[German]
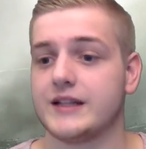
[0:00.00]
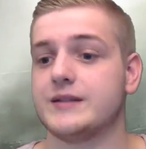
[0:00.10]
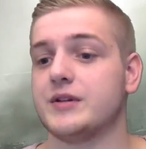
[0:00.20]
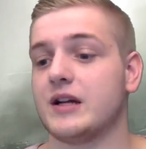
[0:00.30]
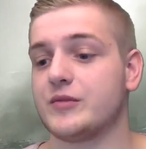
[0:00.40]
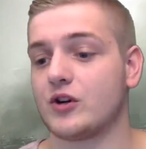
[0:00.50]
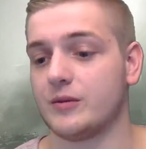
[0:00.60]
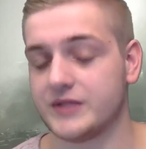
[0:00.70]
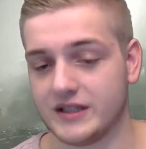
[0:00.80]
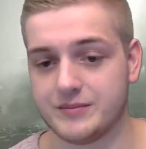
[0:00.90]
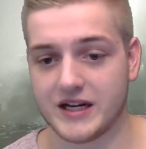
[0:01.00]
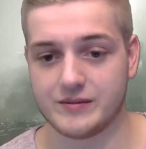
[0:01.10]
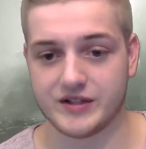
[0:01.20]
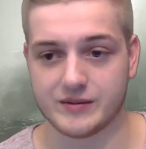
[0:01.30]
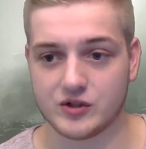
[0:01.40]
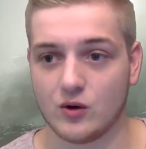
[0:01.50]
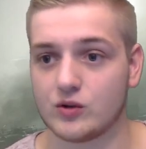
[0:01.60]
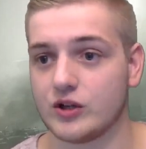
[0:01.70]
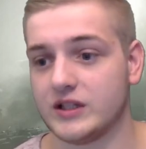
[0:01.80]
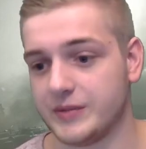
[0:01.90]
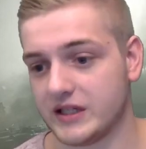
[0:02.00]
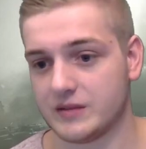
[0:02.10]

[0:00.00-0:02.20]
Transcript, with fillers: ihr, dann bekommt ihr die Mail mit dem Code, könnt die Beta